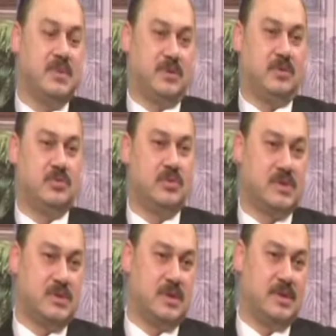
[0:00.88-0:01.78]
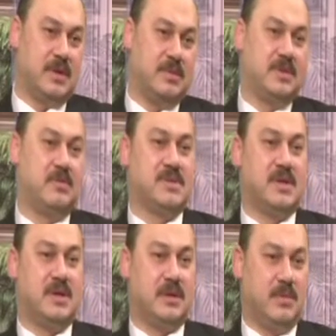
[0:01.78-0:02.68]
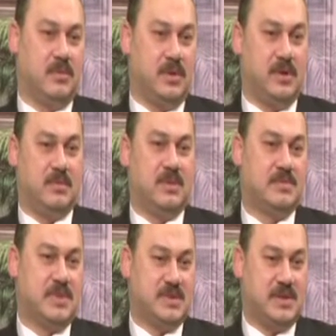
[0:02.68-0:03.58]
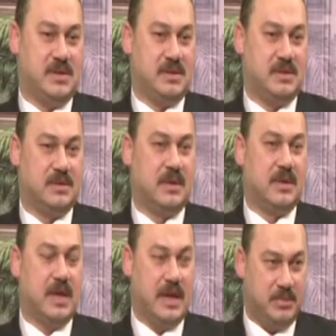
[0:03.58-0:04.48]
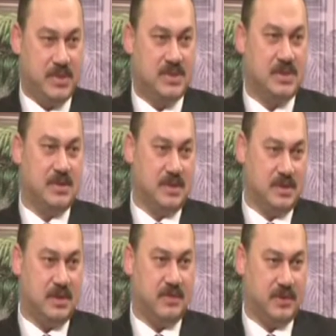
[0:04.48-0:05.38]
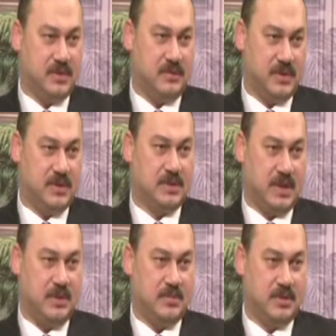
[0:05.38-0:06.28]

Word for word: حدوث التهابات المسالك البولية بالنسبة للسيدات هل بتزيد أثناء فترة الحمل؟